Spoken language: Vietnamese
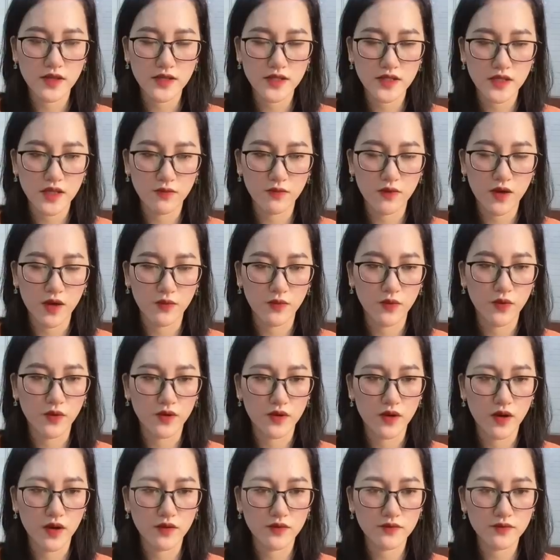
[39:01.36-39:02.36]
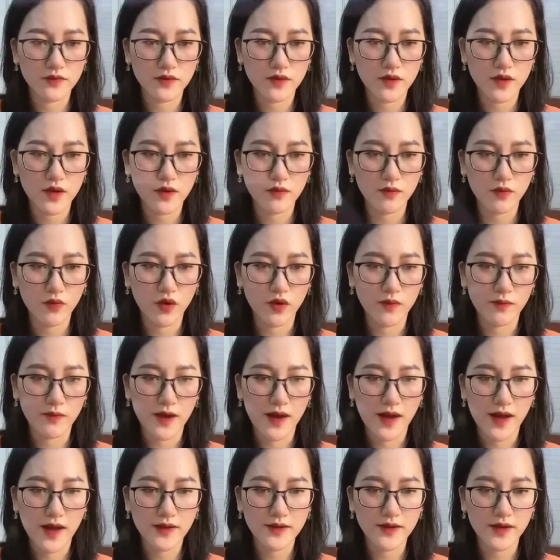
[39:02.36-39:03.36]
Trong lòng hụt hẫng Buồn
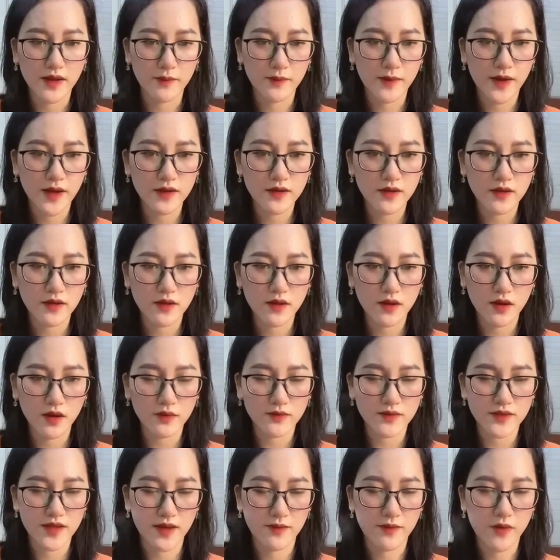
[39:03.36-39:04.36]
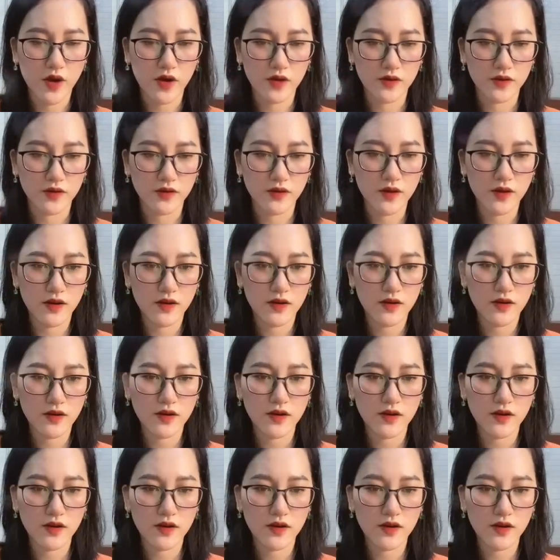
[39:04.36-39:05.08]
bã nhắm mắt Không dám hỏi nữa